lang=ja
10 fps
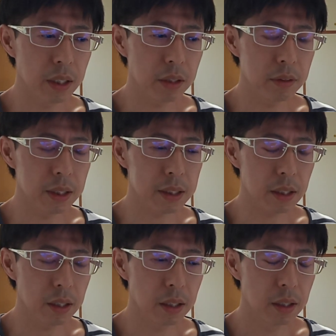なんて言うんです
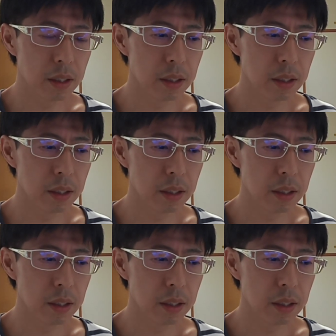かね、